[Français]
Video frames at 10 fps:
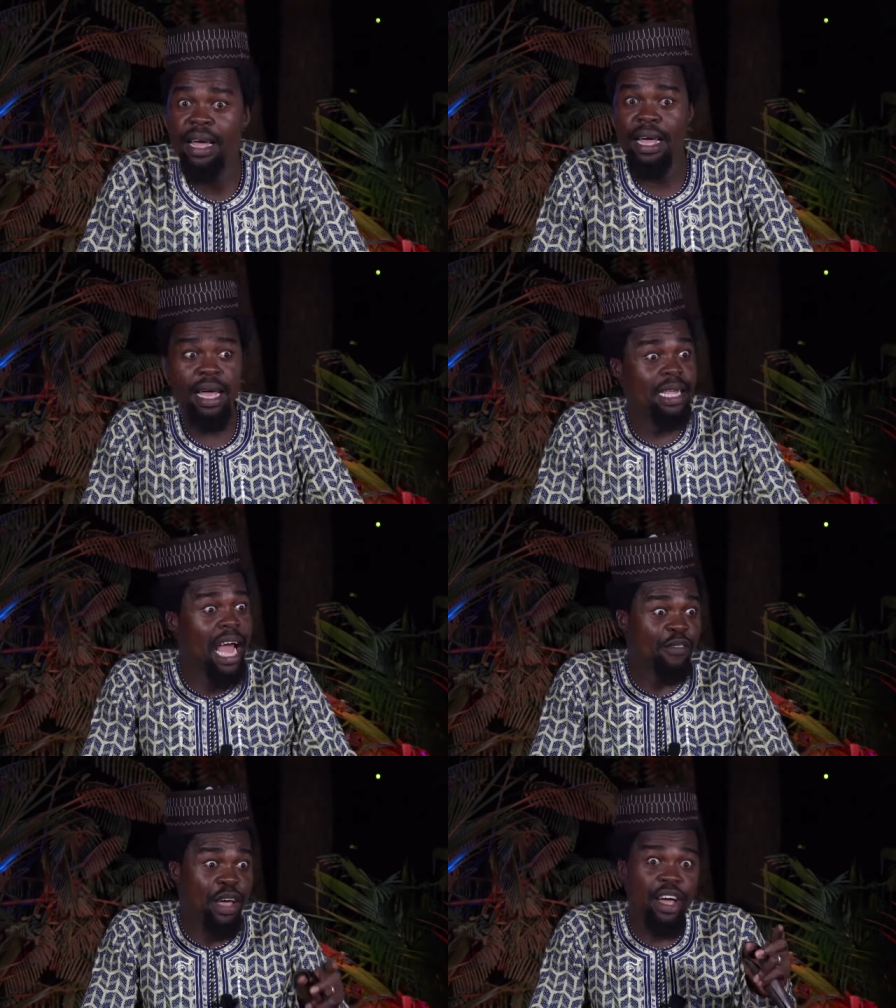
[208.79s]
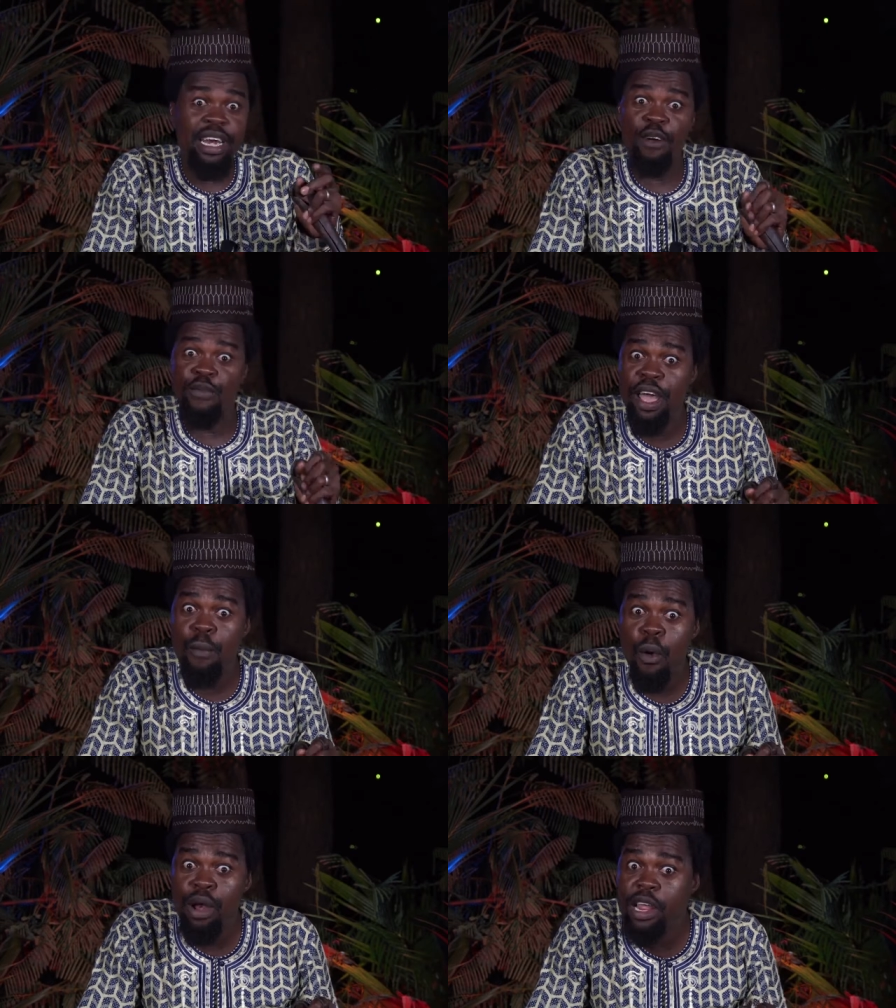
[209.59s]
il y avait un enfant
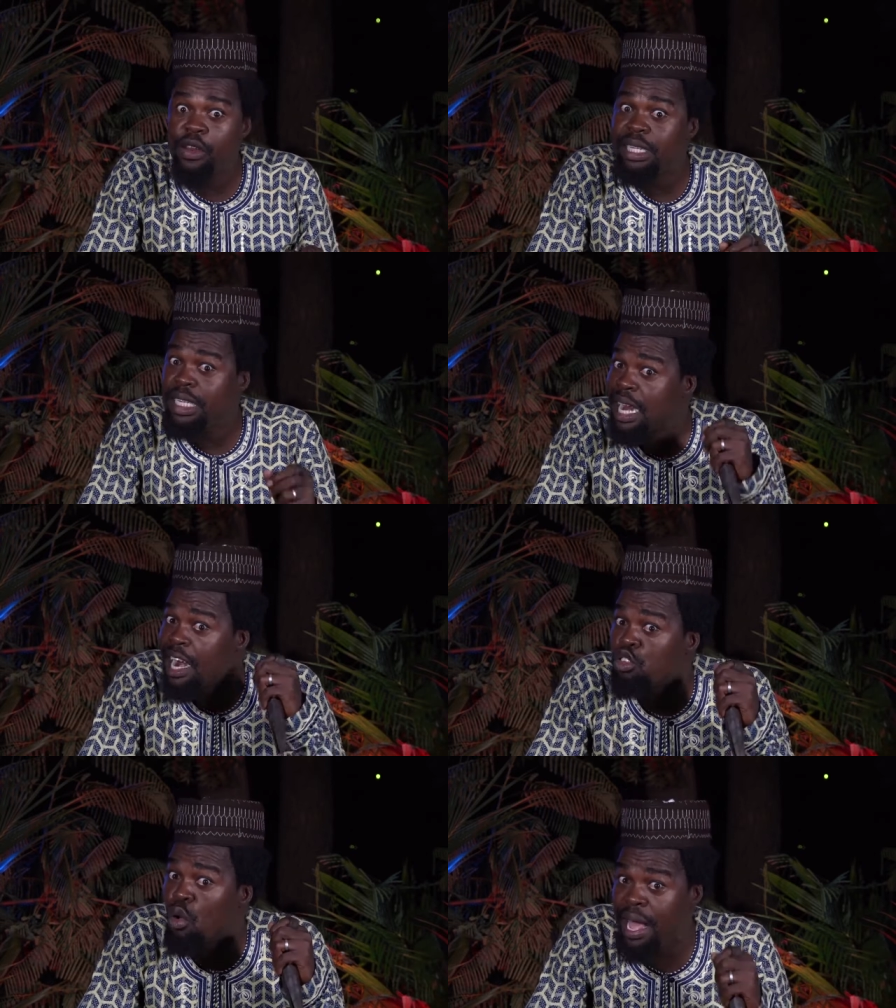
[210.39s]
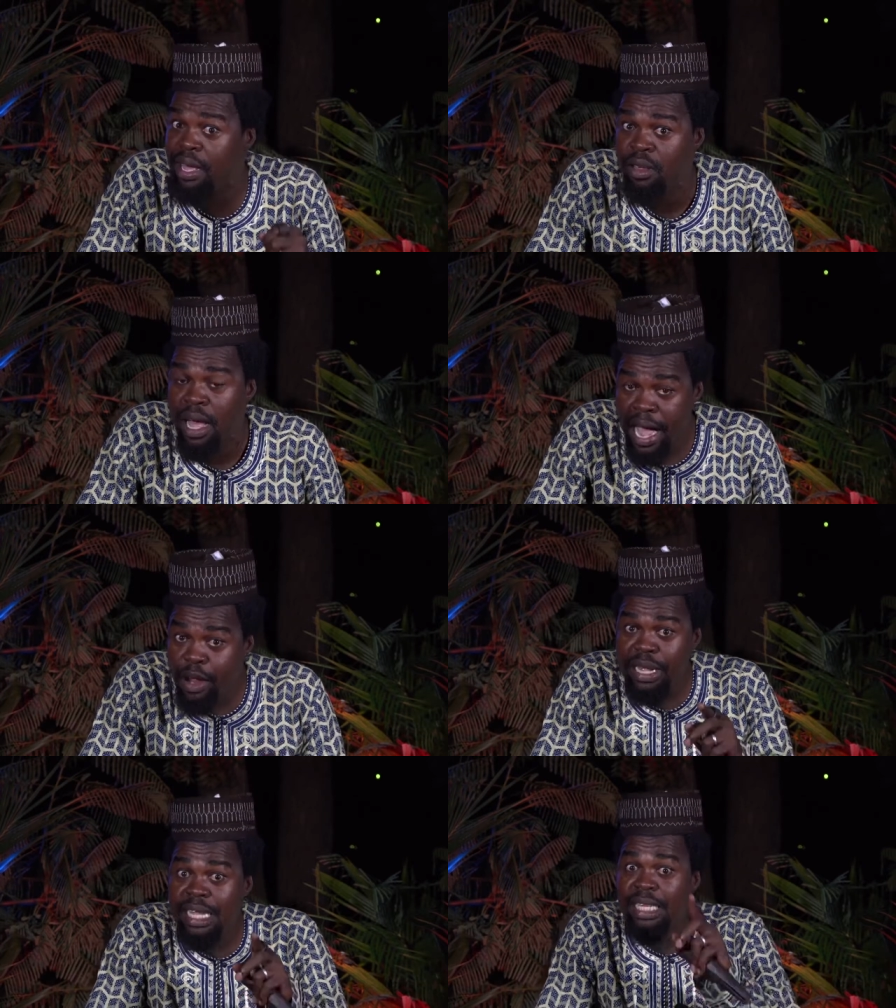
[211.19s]
impoli, il lui tirait les oreilles et
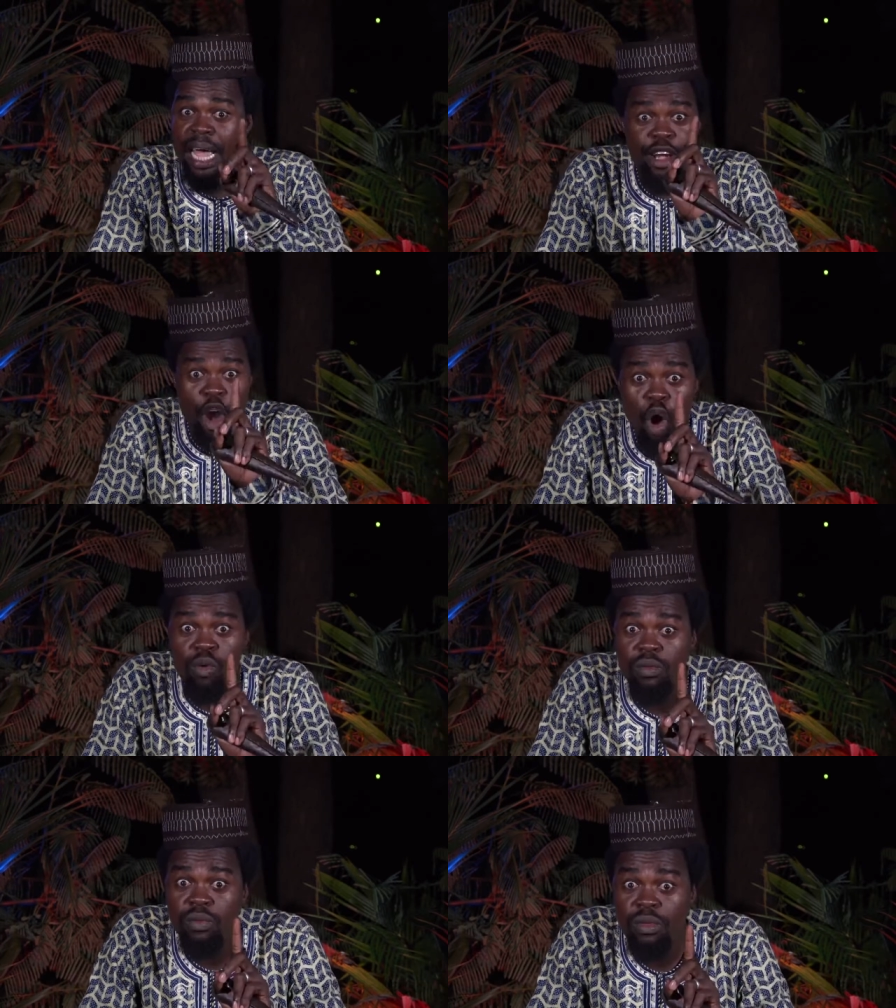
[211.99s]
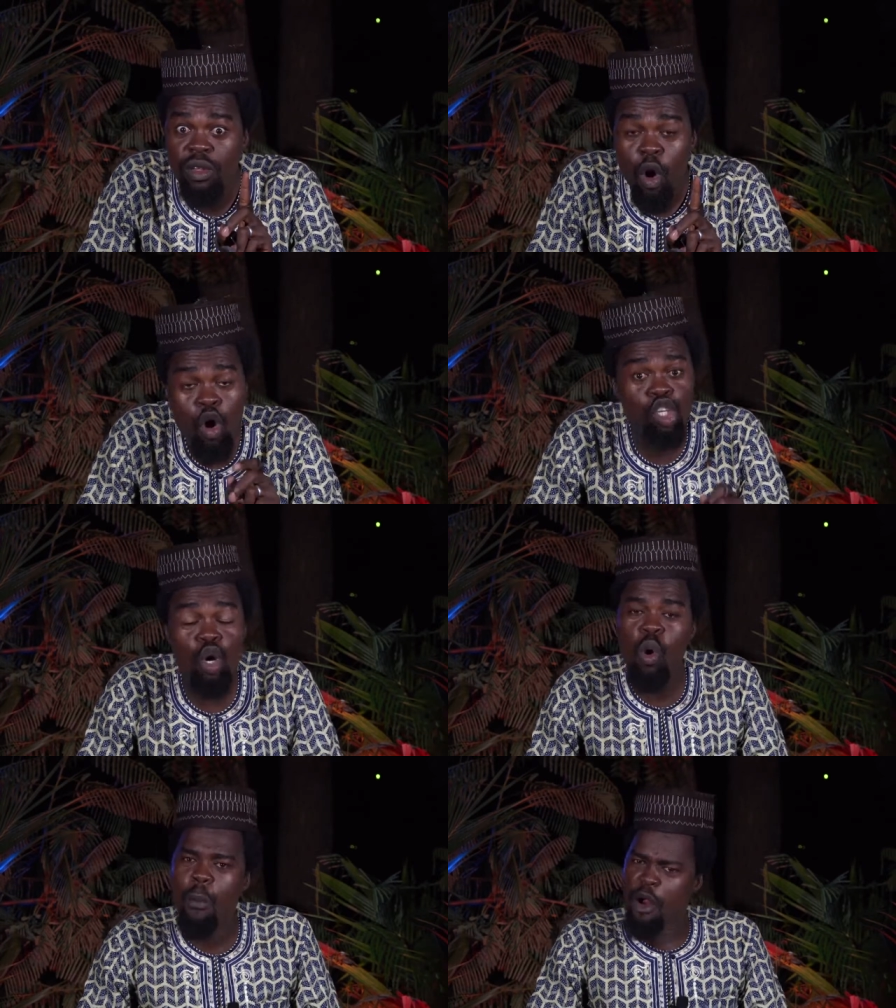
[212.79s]
il lui disait non, on ne
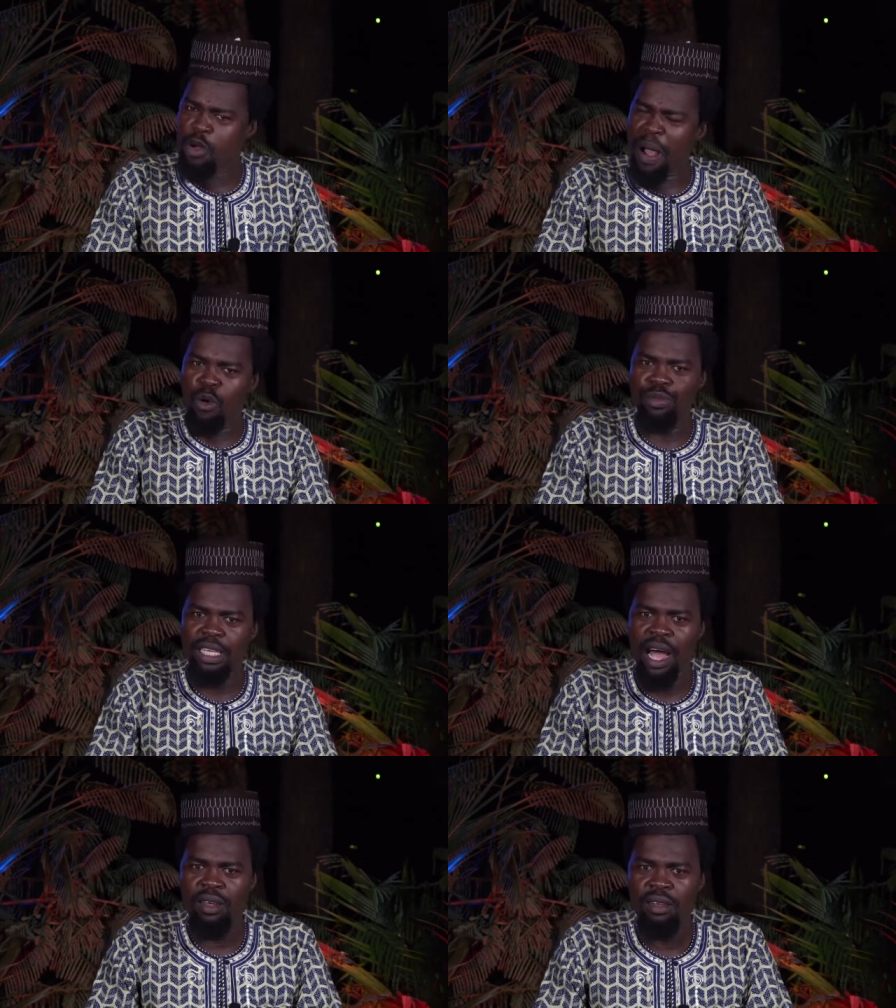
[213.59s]
se comporte pas comme ça.